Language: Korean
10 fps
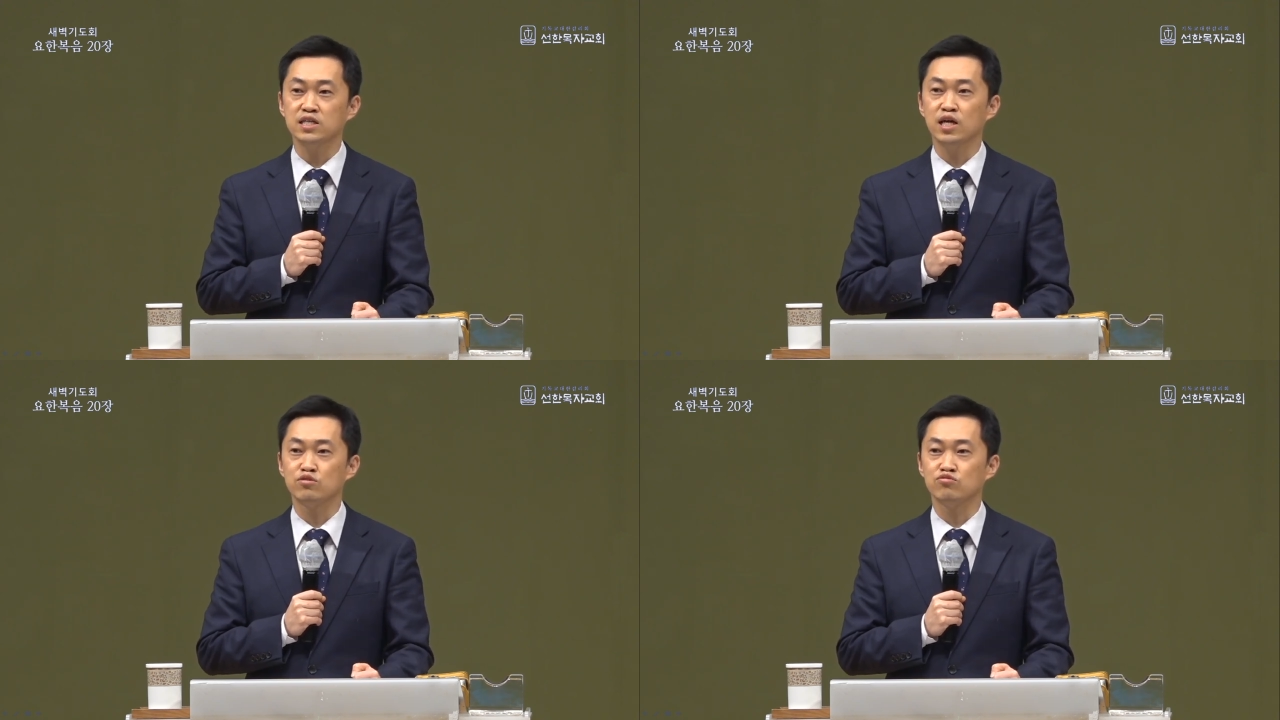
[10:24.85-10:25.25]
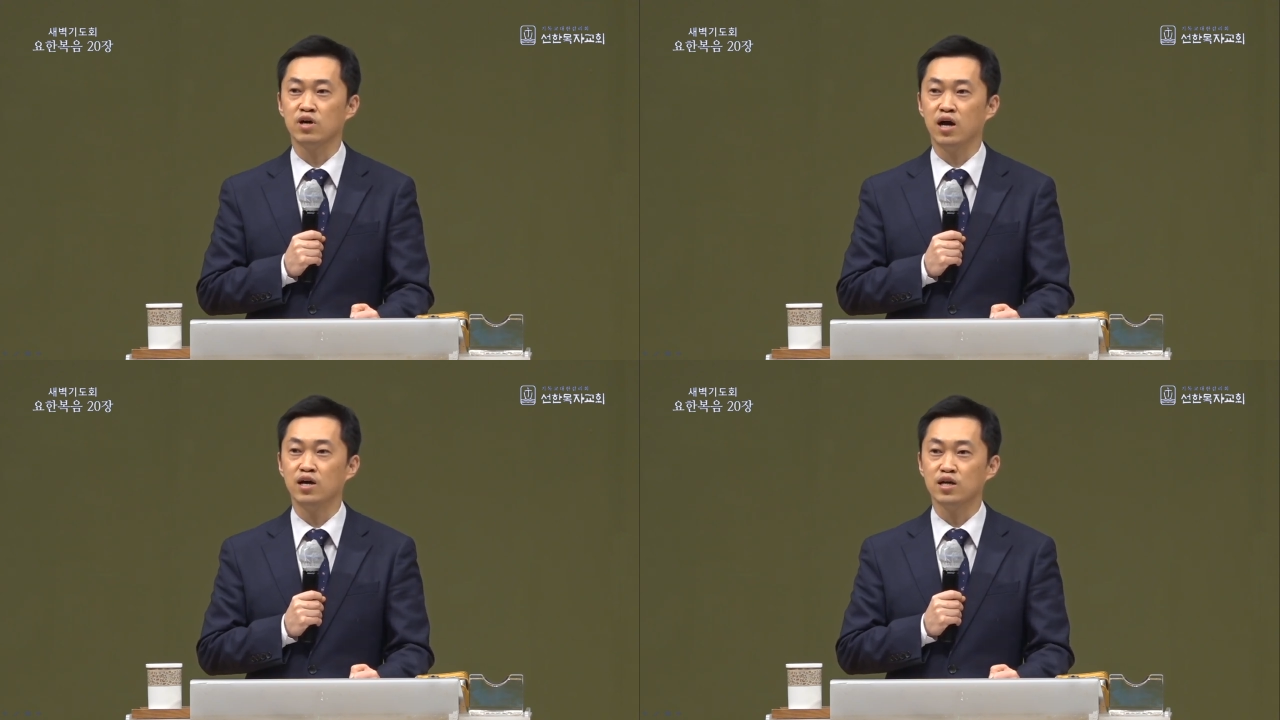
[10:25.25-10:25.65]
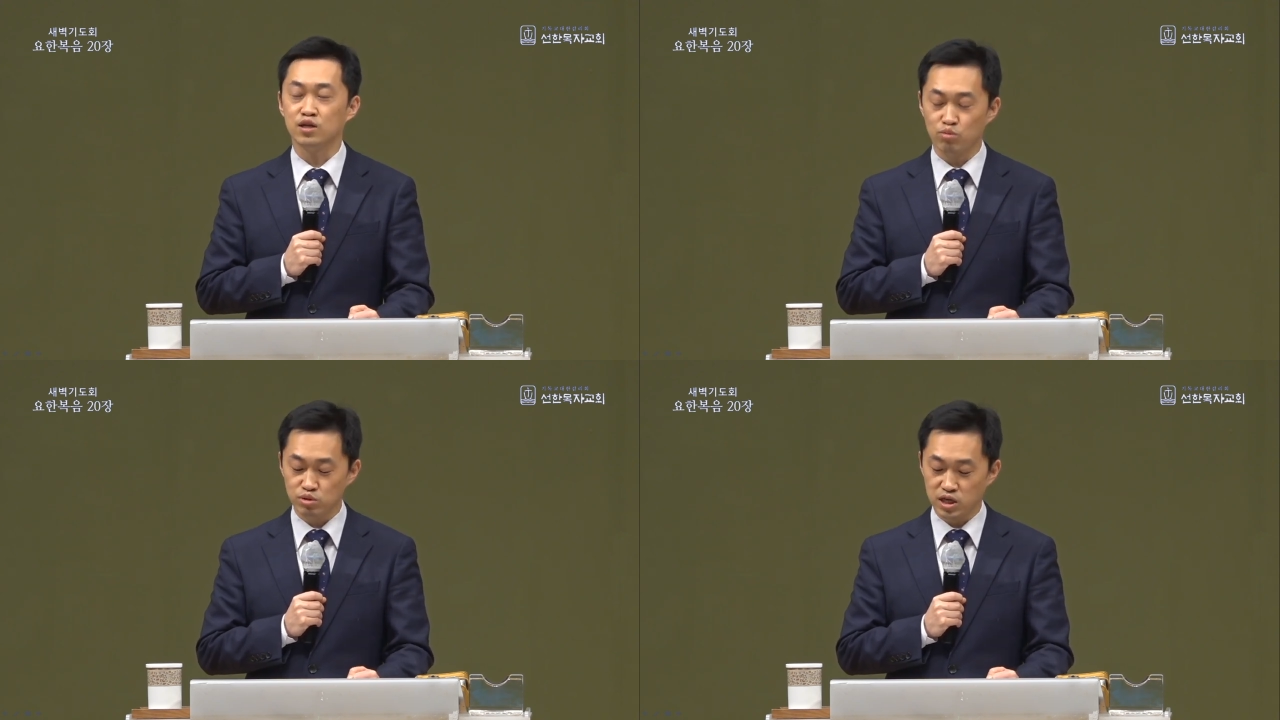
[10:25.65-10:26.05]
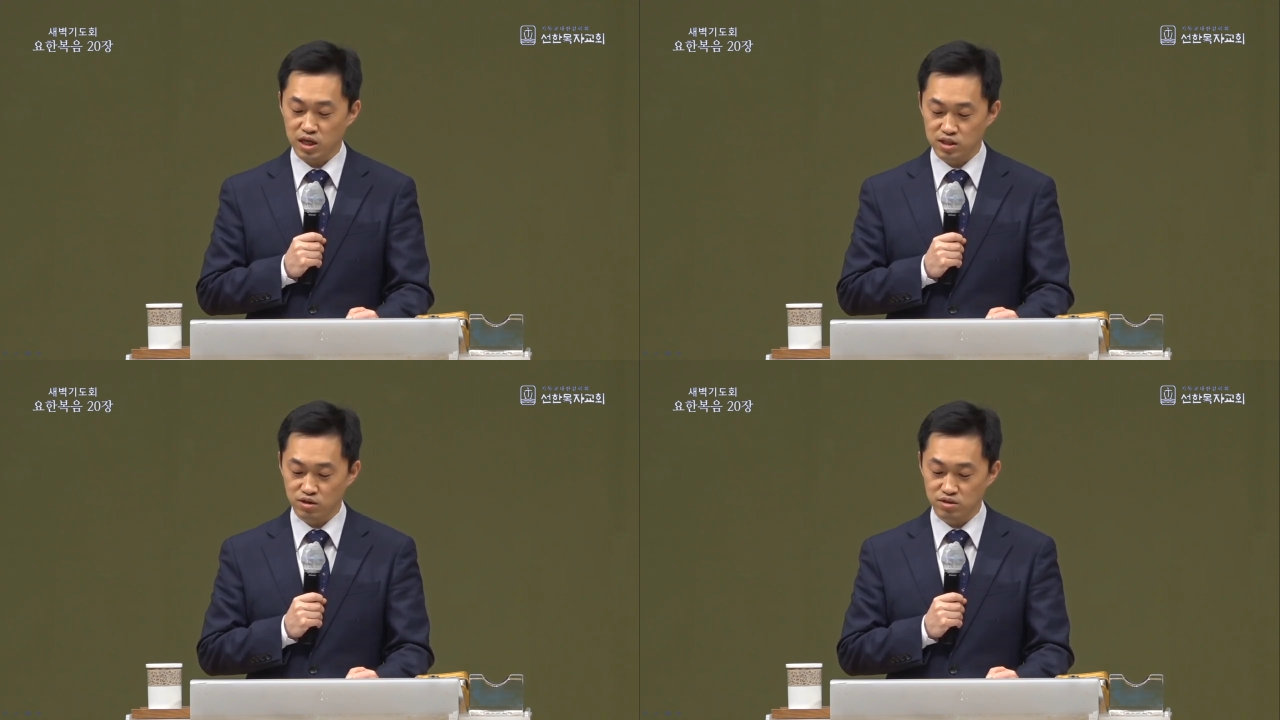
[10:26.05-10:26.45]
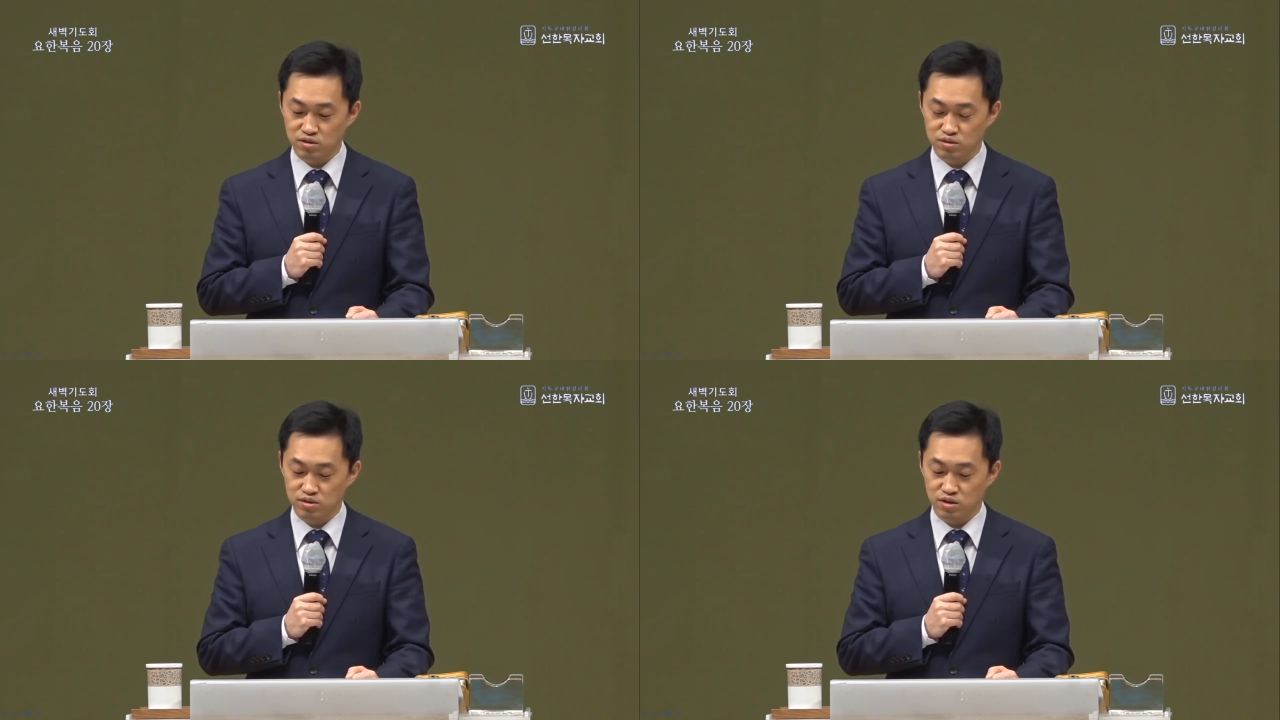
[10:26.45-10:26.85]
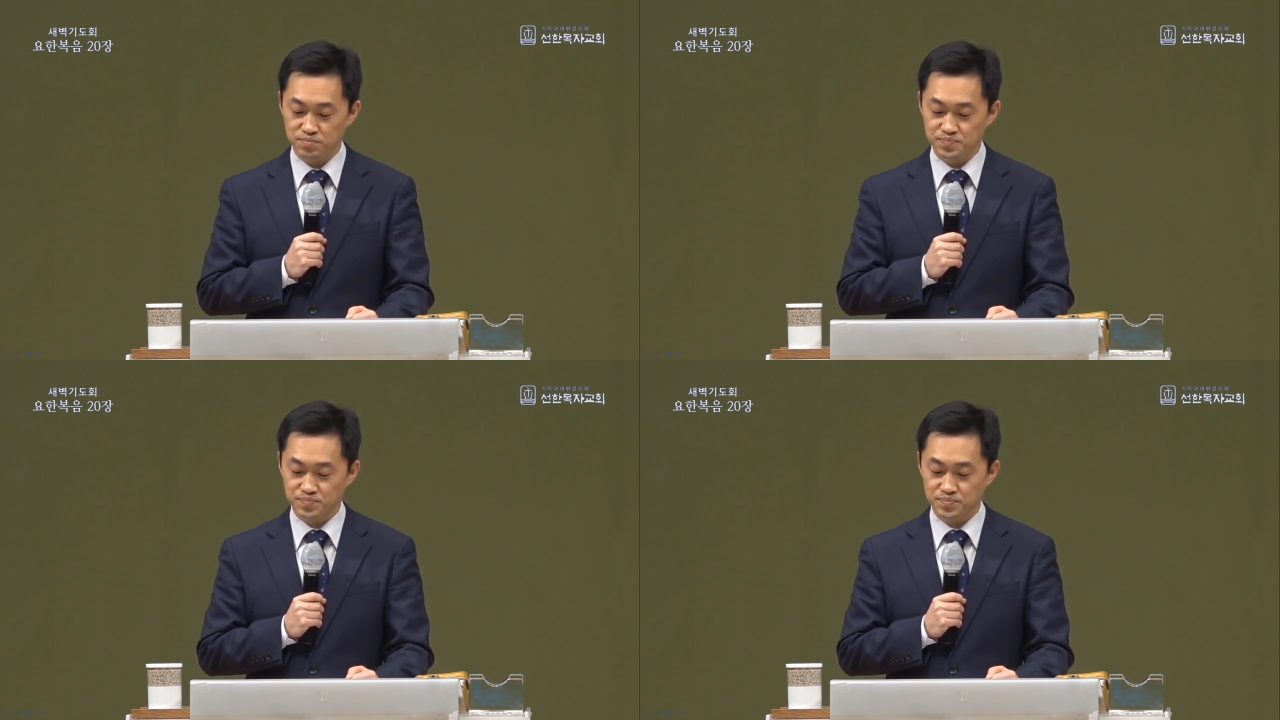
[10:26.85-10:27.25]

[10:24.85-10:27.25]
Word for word: 큰 액수가 그 통장에 들어 있었죠.